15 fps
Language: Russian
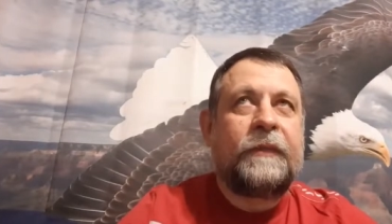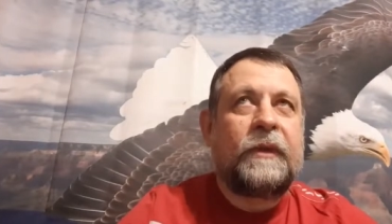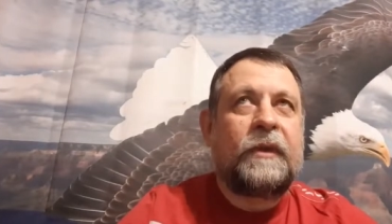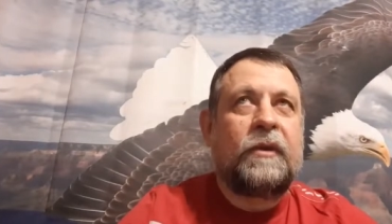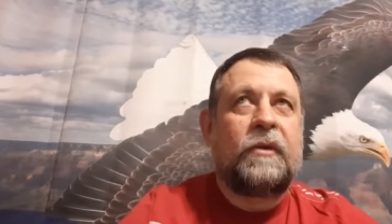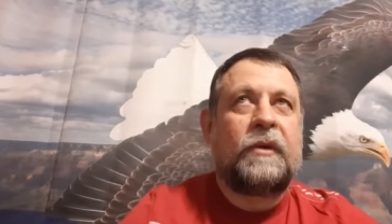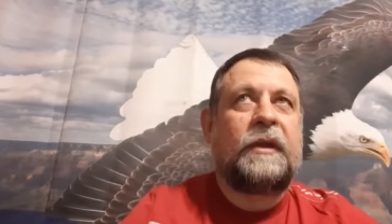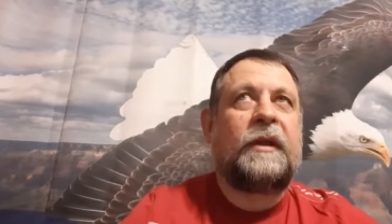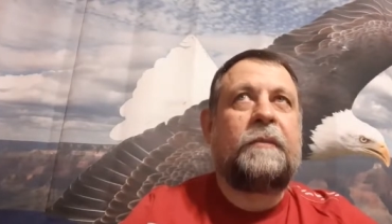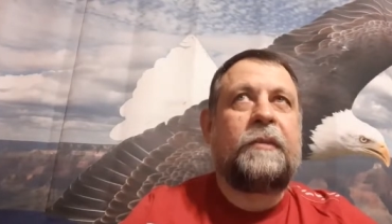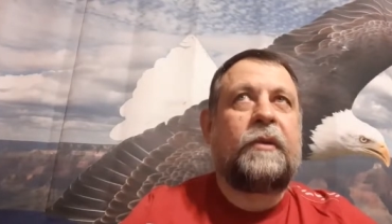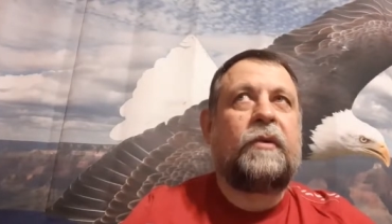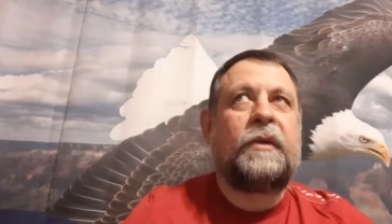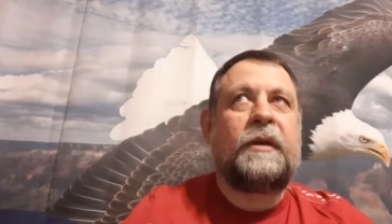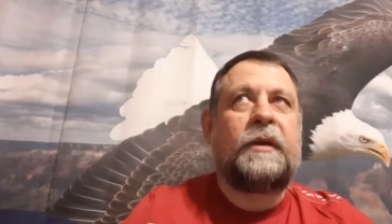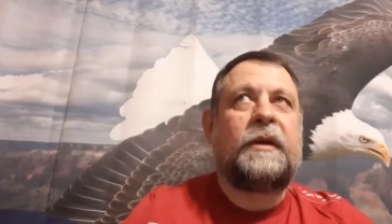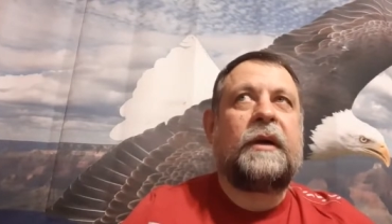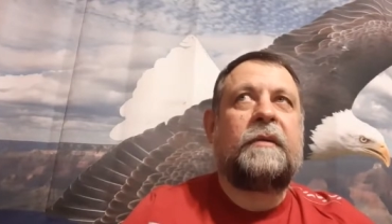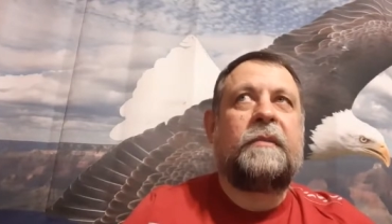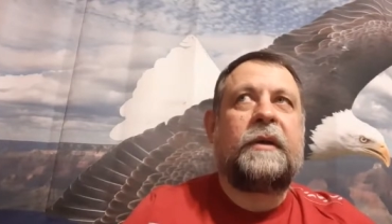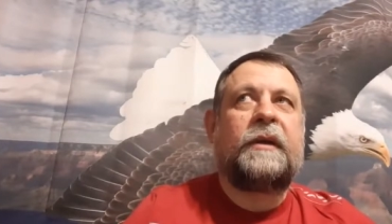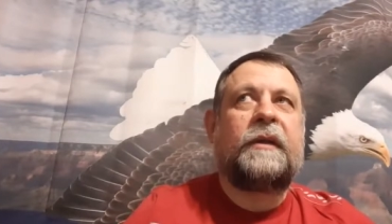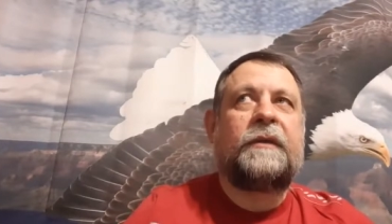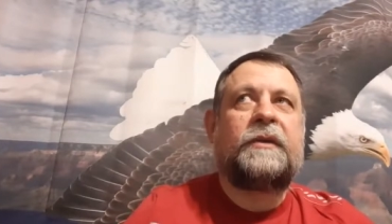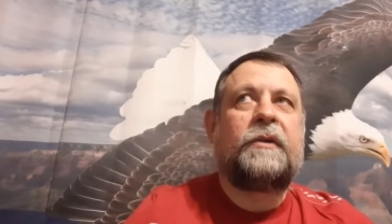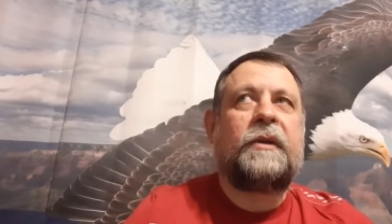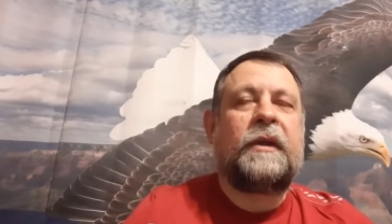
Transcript: Но для плоти как бы это все